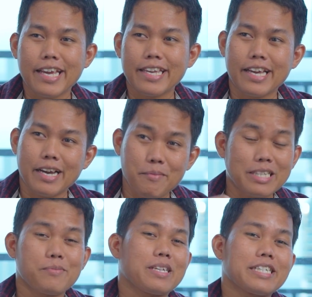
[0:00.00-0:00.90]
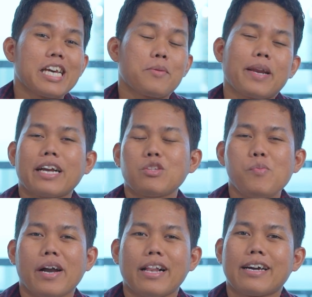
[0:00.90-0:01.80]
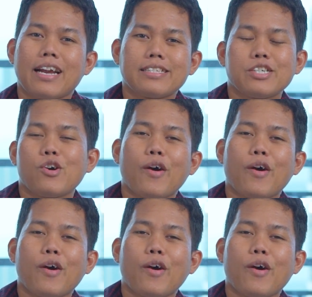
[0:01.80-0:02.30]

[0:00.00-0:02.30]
ya masing-masing dari mereka tuh bakal ngeracik